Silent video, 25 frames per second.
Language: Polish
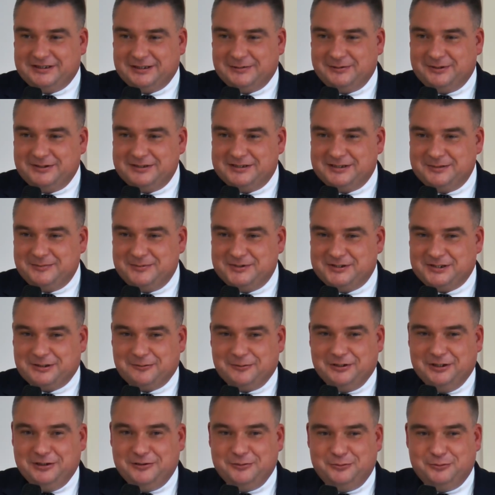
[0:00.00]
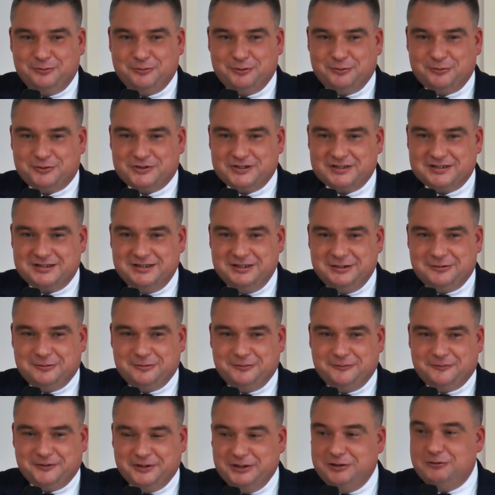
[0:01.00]
tabelce, pisał ilu było
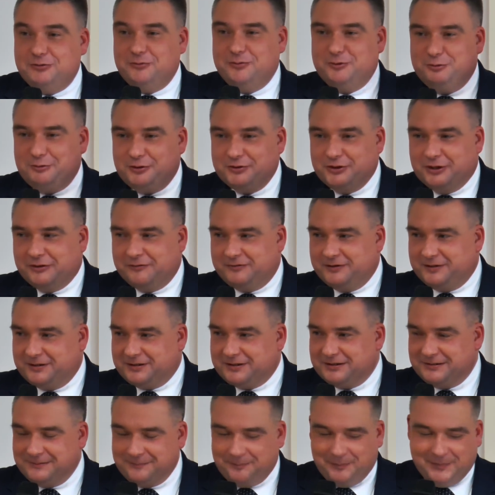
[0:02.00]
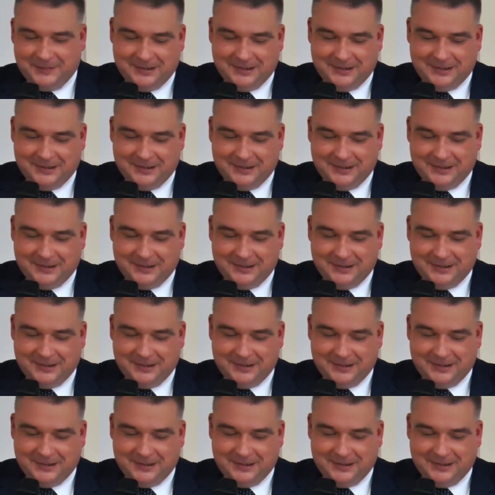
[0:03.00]
uczestników, i ilu było nowych.